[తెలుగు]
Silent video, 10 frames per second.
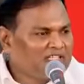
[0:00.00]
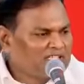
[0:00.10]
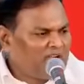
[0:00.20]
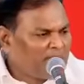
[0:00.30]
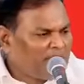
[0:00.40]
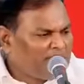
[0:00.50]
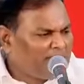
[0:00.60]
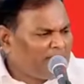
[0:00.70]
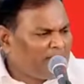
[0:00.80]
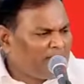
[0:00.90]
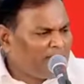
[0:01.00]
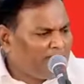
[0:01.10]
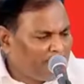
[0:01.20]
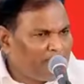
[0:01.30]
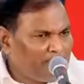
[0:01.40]
సామాన్యమైన
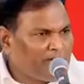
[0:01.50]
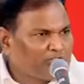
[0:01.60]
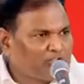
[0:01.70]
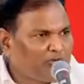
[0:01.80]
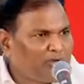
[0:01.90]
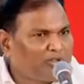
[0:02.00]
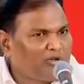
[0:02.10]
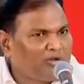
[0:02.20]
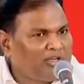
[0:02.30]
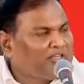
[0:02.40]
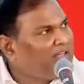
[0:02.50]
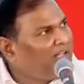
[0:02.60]
మనుషుడు మొదలుకొని